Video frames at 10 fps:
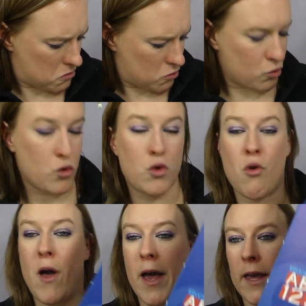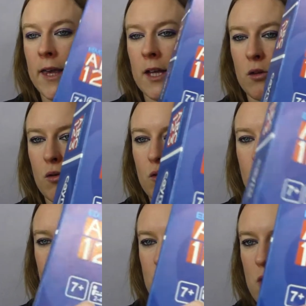Donc de 2 à 4
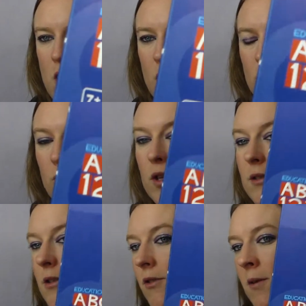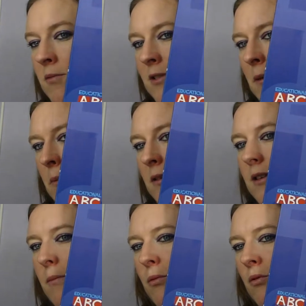joueurs, et c'est vraiment sympa,
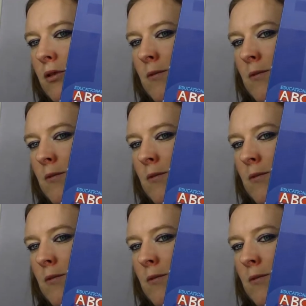ça prend